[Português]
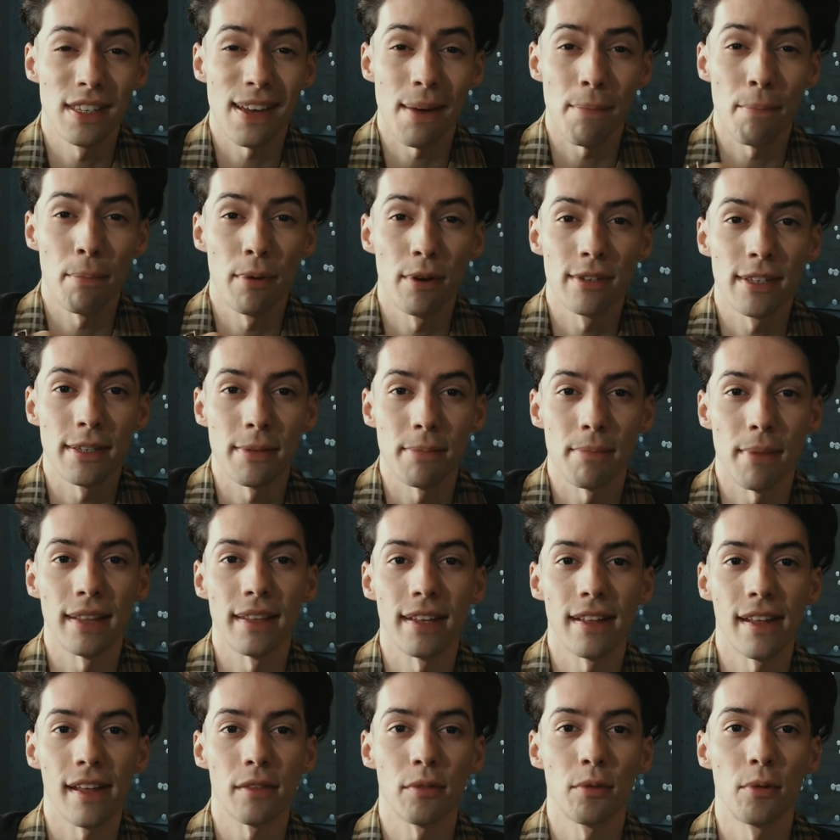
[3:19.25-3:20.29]
se aproximar
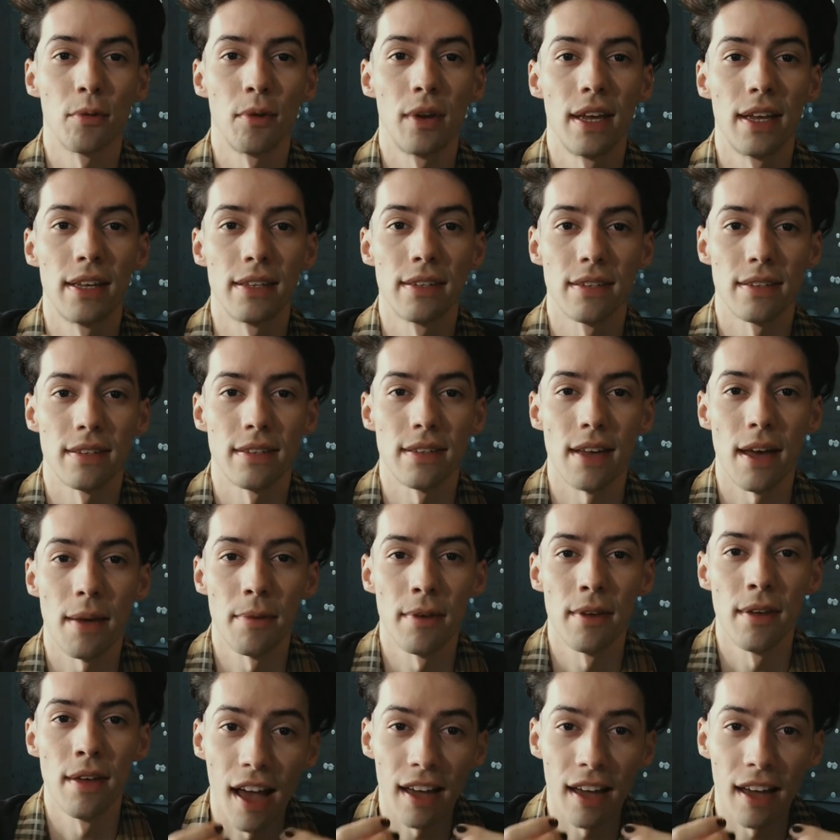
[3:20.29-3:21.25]
da natureza, sabe?